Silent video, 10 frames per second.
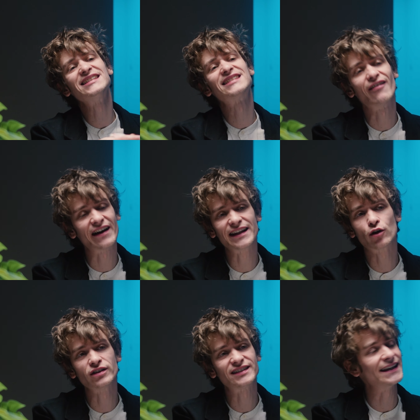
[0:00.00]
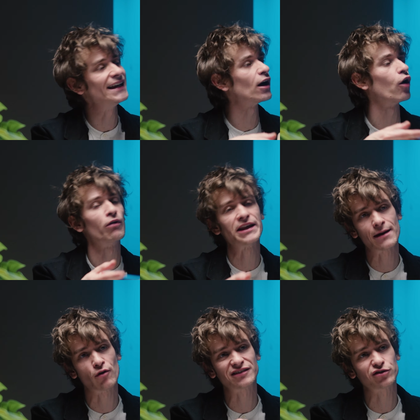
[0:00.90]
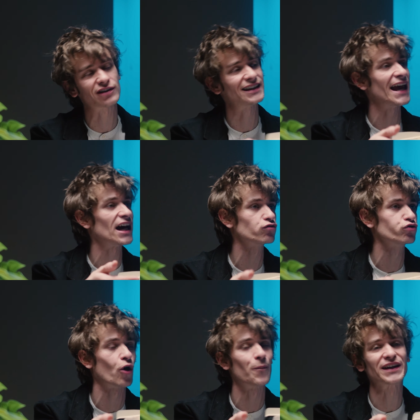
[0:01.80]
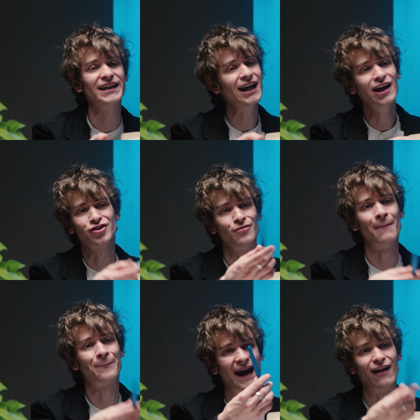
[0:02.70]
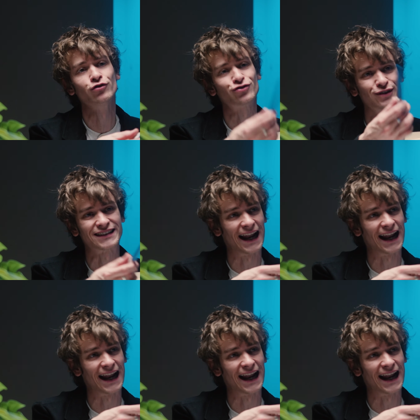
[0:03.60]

ça va négocier, renvoyez-moi sur Terre, je vous en prie suis même prêt à vous sucer